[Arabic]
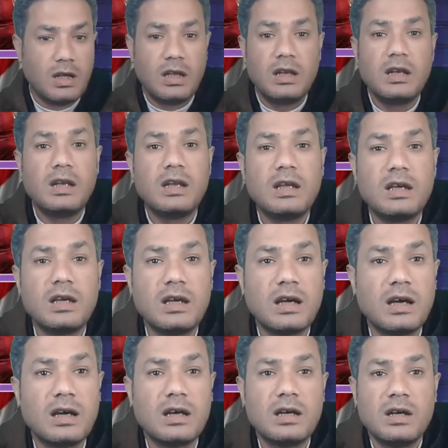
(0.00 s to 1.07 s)

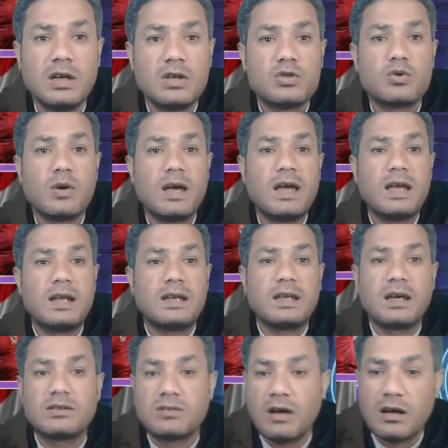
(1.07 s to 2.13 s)
السؤال
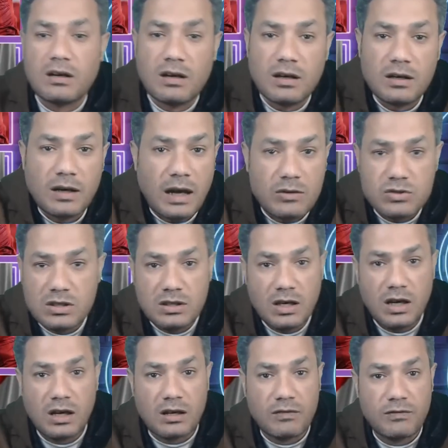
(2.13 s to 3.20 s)
آه، يا ترى عايزين
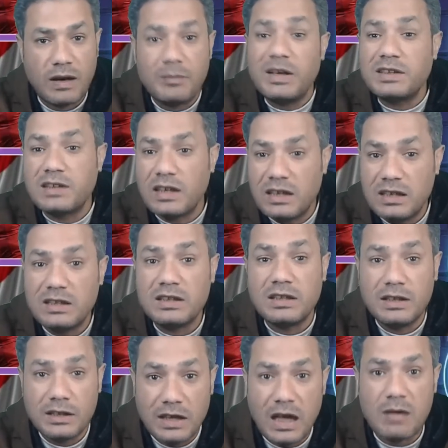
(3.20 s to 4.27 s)
نعرف محتاجين
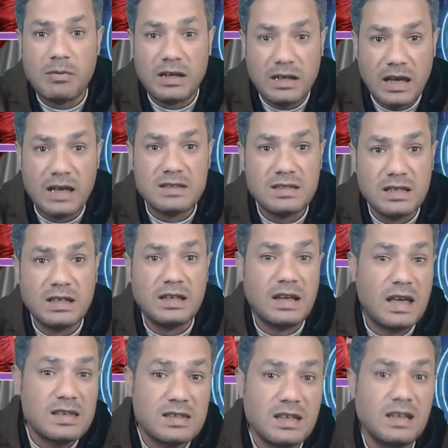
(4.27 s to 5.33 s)
اجابه لهذه
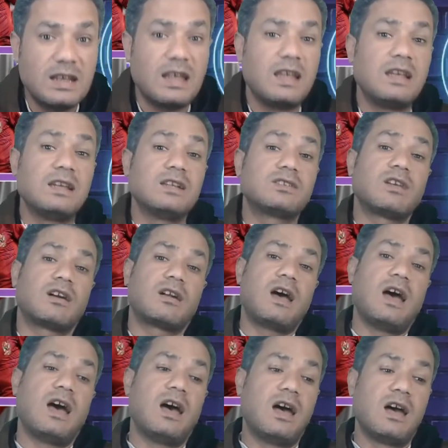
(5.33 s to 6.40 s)
الاسئله اللي
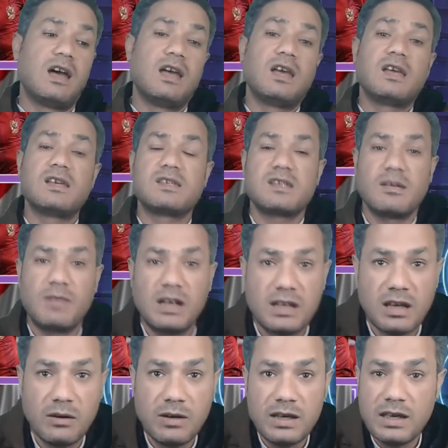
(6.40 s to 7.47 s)
طرحها
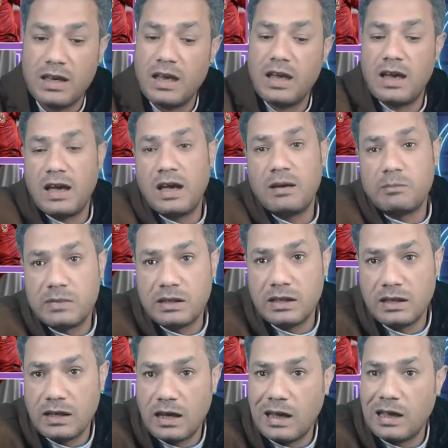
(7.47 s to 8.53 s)
الزملكاويه قبل
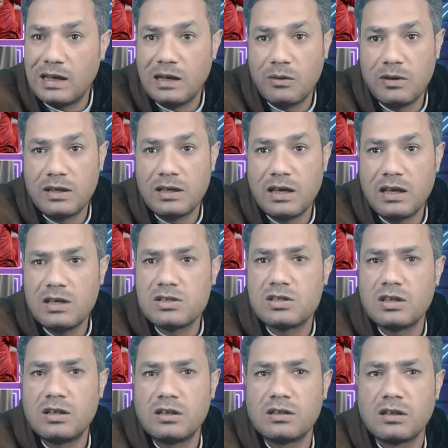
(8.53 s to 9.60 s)
الاهلاويه ايه
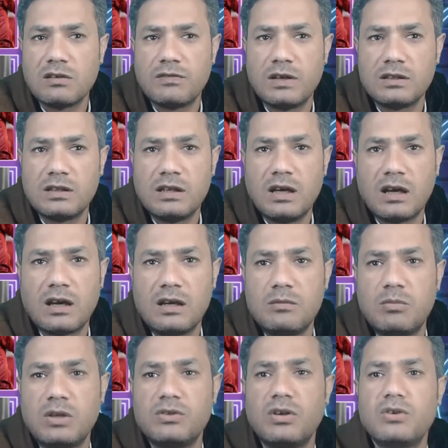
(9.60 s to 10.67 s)
سر انخفاض اللياقه
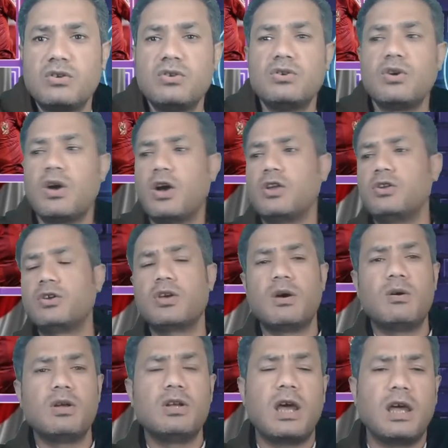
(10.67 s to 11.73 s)
البدنيه
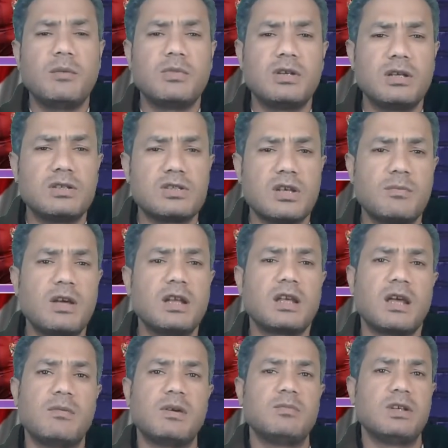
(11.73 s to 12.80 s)
للاعبي نادي
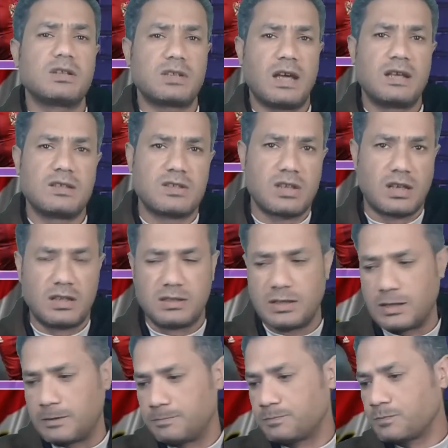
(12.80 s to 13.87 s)
الزمالك امام الاتحاد
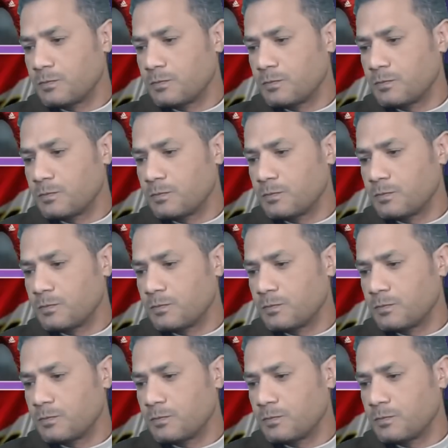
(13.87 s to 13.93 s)
السكندري؟